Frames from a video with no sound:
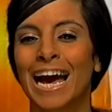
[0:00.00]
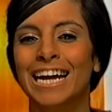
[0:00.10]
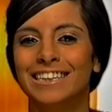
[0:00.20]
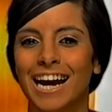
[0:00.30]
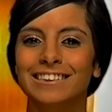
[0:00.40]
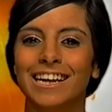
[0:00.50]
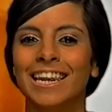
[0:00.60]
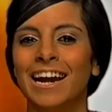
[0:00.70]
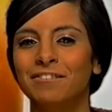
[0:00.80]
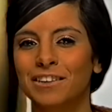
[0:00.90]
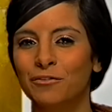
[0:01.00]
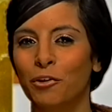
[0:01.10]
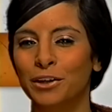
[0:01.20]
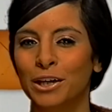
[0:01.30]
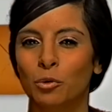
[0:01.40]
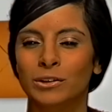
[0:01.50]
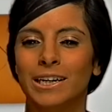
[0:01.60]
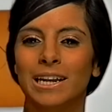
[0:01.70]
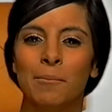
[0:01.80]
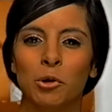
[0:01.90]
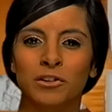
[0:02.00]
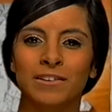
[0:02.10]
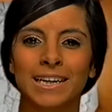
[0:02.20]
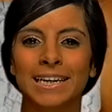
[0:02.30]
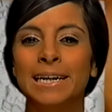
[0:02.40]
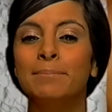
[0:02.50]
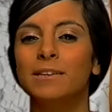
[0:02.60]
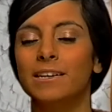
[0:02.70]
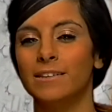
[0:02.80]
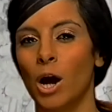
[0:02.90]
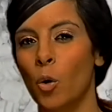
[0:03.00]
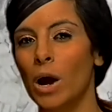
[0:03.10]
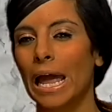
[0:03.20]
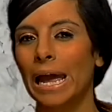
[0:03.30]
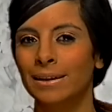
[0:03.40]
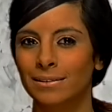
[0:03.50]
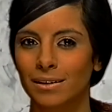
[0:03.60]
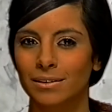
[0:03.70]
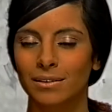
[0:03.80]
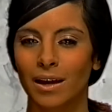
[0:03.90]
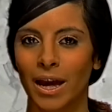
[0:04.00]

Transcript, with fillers: Nach der Live-DVD und der Klamottenserie gibt es jetzt auch endlich,